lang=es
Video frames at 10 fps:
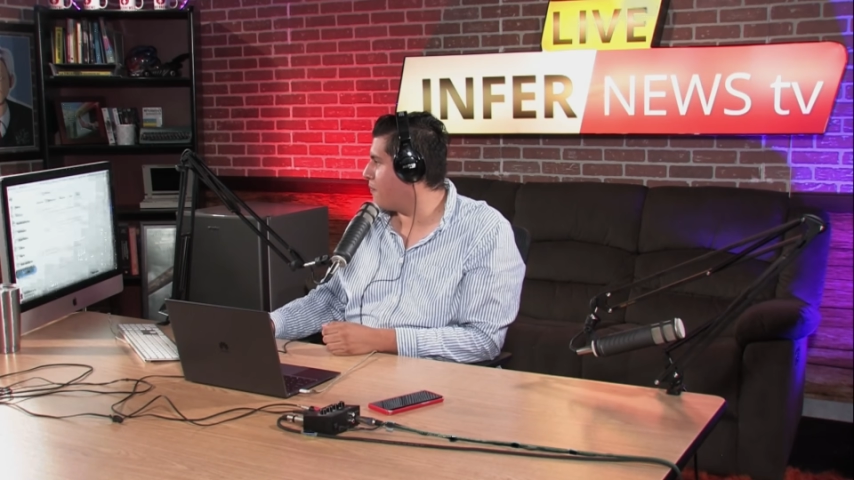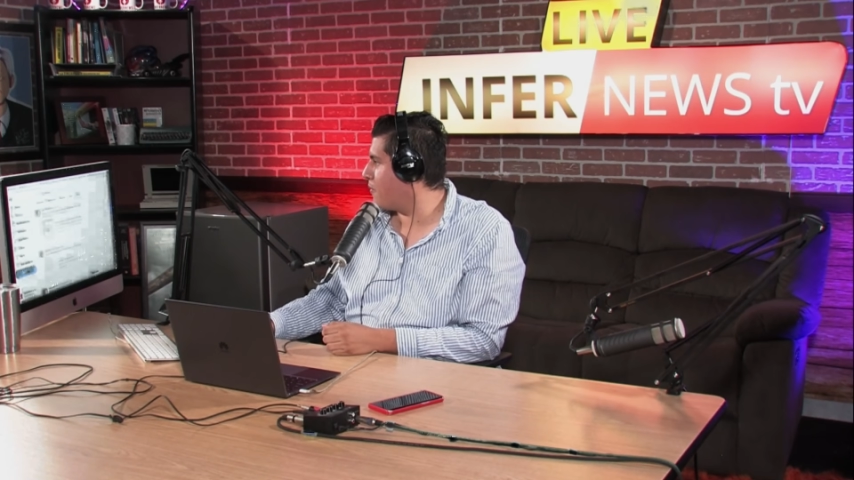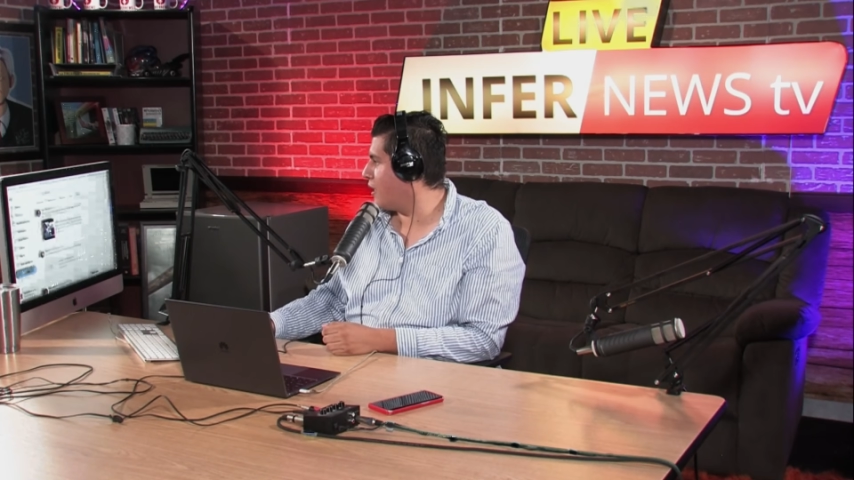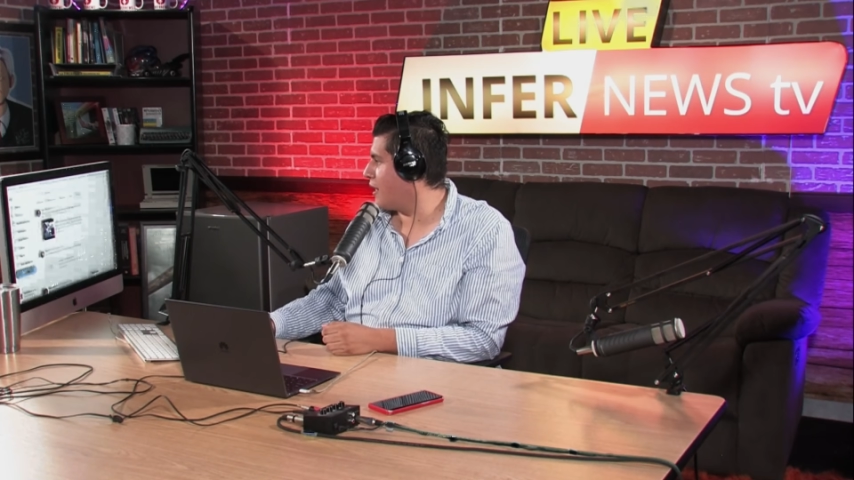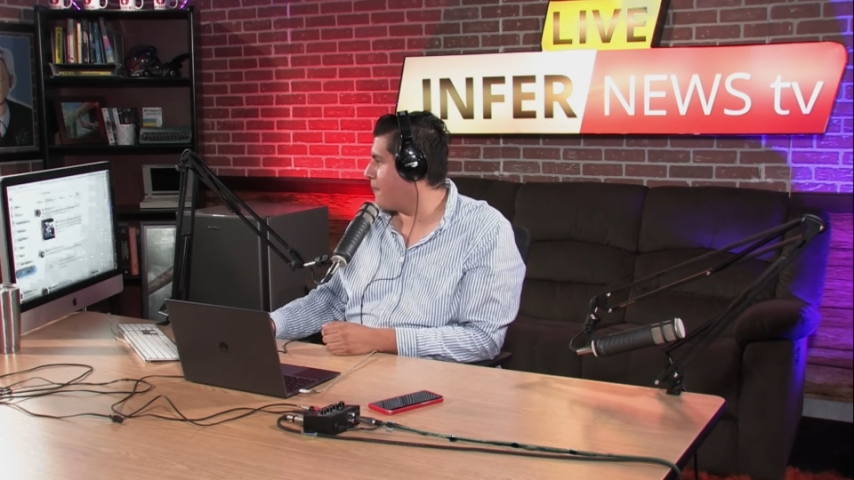
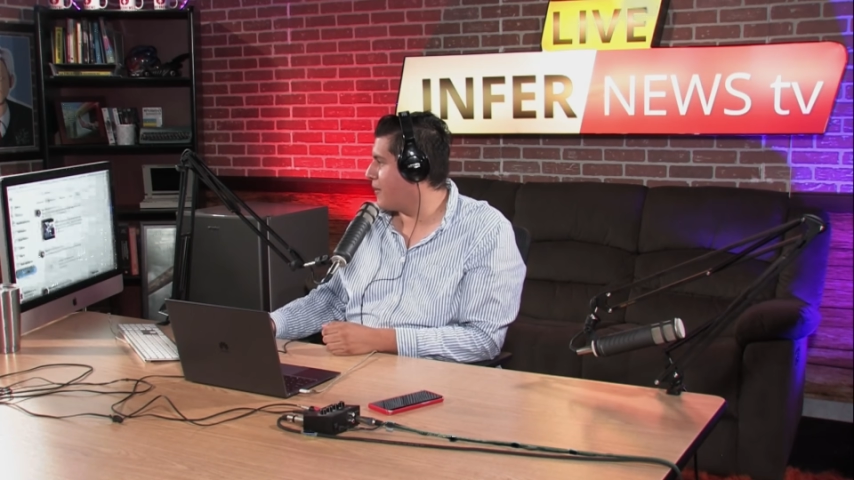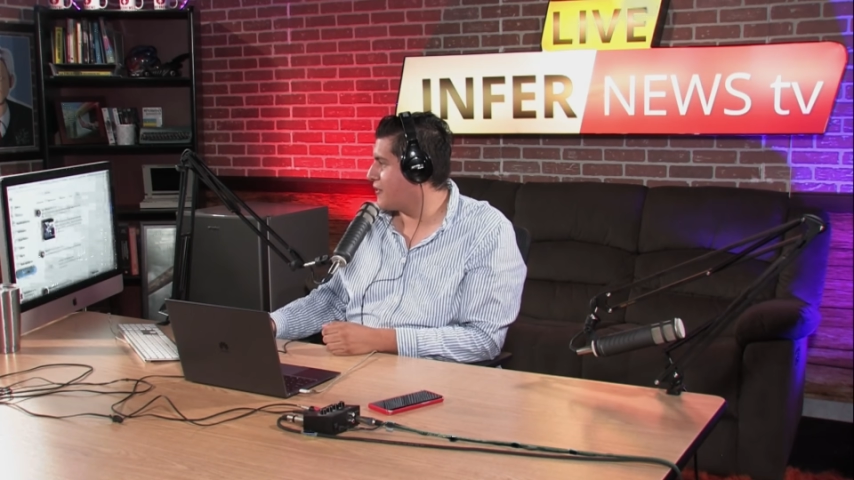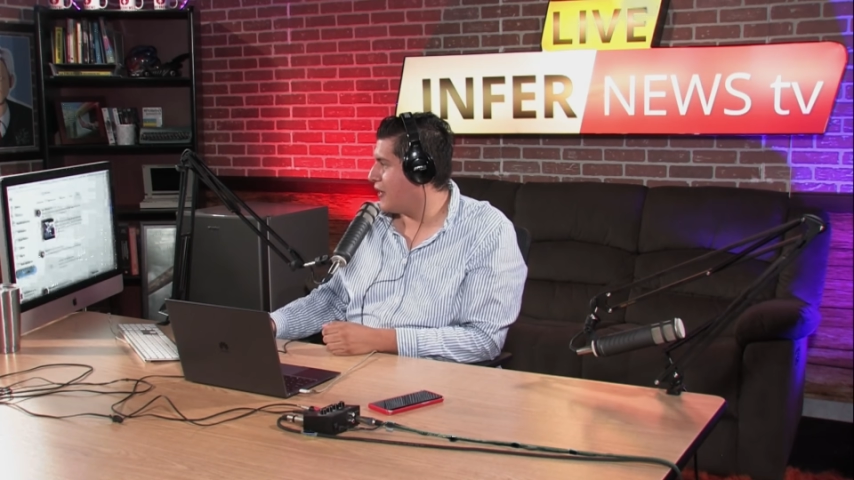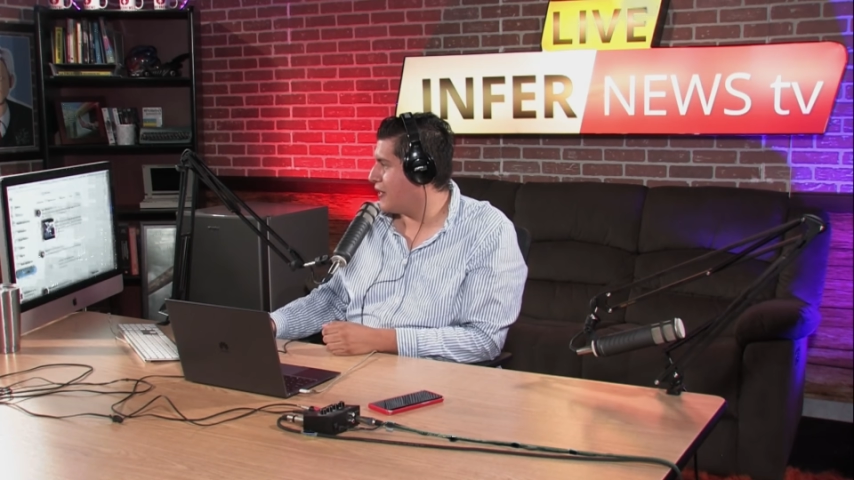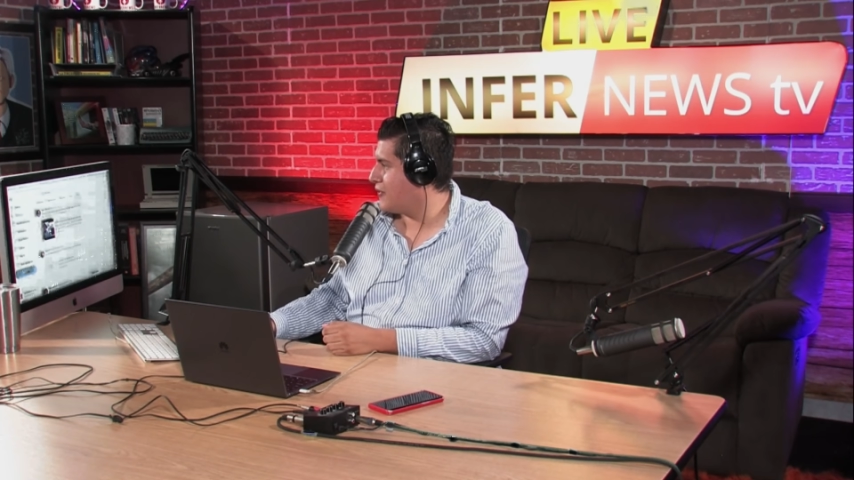poquita
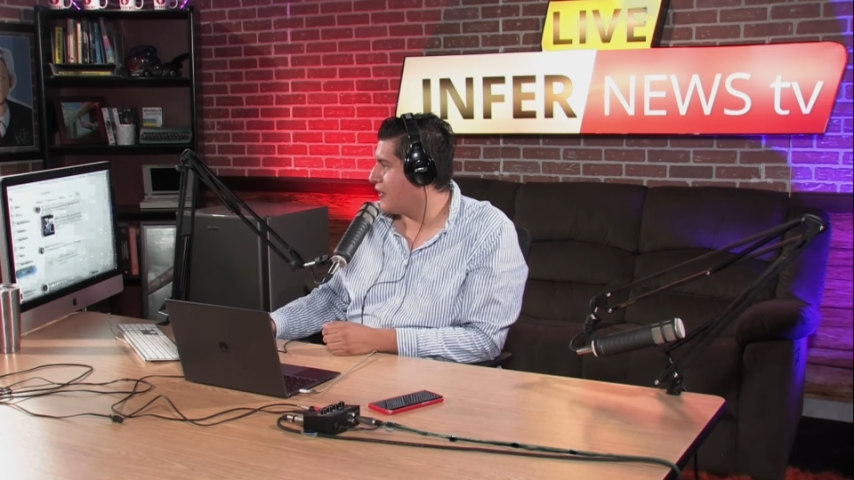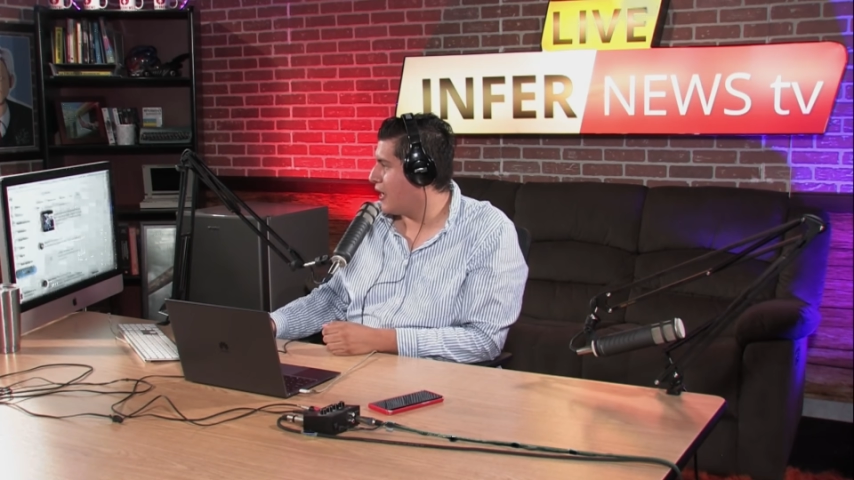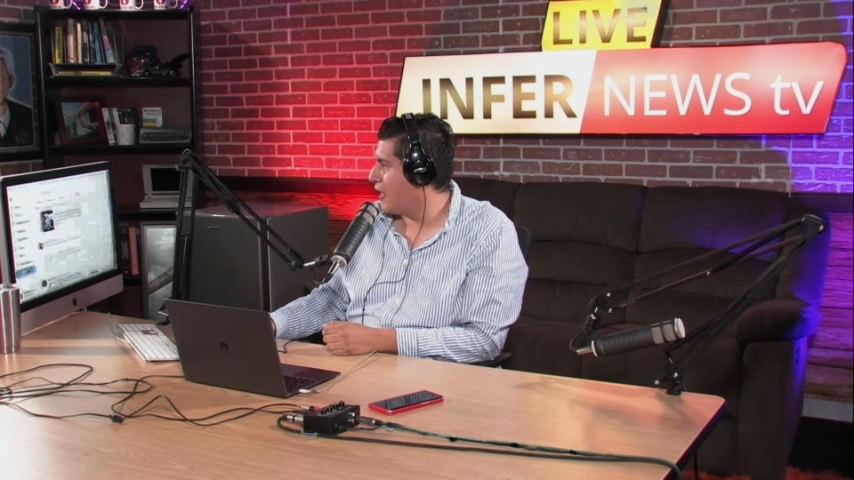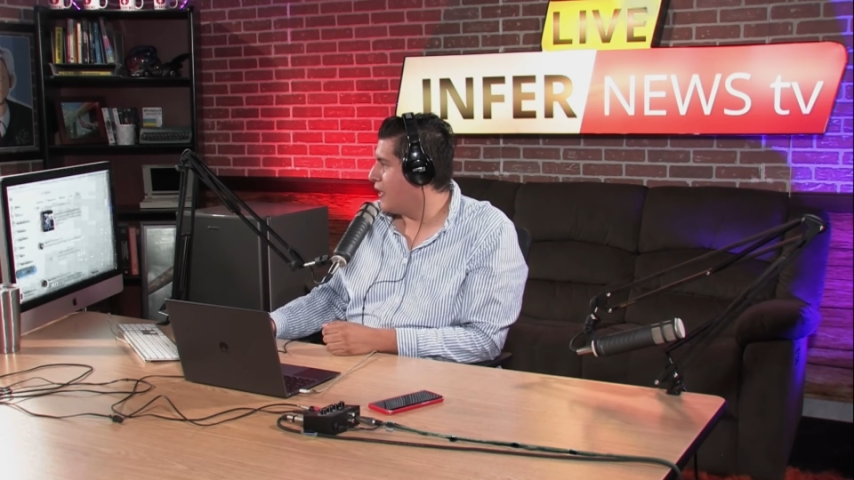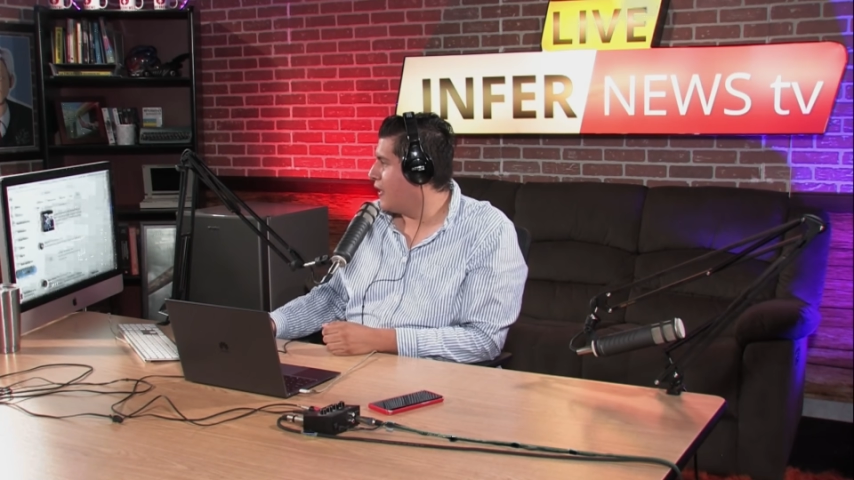paciencia.